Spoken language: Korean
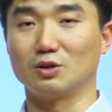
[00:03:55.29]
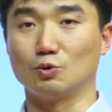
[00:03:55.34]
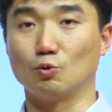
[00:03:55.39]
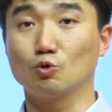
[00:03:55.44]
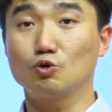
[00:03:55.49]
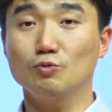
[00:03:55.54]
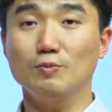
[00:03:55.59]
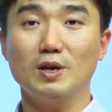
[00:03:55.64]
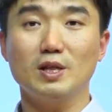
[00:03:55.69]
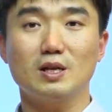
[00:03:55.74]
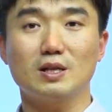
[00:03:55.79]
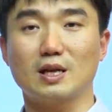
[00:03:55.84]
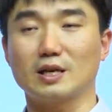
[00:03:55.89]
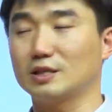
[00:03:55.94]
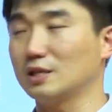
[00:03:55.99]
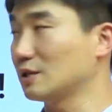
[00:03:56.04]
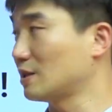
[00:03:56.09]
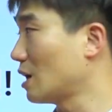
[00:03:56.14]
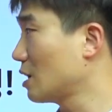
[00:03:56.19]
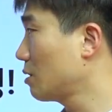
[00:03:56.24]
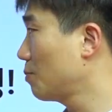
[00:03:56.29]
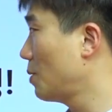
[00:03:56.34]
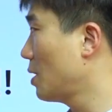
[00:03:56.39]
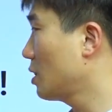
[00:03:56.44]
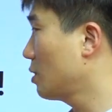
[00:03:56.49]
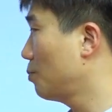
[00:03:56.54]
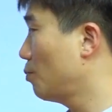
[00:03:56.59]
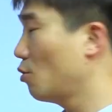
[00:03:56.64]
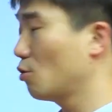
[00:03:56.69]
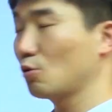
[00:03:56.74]
요즘에는 사실 다
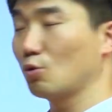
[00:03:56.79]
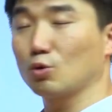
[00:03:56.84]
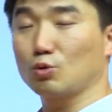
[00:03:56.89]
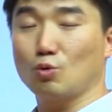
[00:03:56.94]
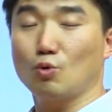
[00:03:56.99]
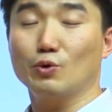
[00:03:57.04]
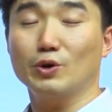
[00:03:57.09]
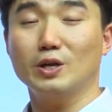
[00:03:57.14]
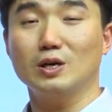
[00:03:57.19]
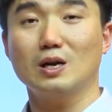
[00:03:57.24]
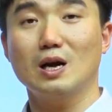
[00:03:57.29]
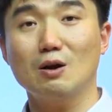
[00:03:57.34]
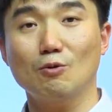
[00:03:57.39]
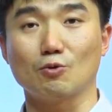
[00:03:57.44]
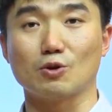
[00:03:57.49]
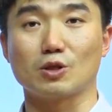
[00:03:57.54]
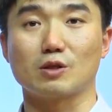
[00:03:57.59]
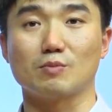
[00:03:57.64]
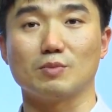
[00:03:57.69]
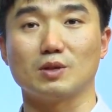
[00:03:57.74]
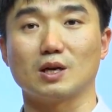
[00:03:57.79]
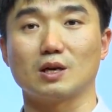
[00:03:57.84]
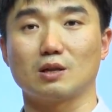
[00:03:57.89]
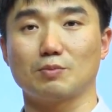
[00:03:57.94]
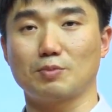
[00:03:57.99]
스페이스4로 통일을 하고 있습니다.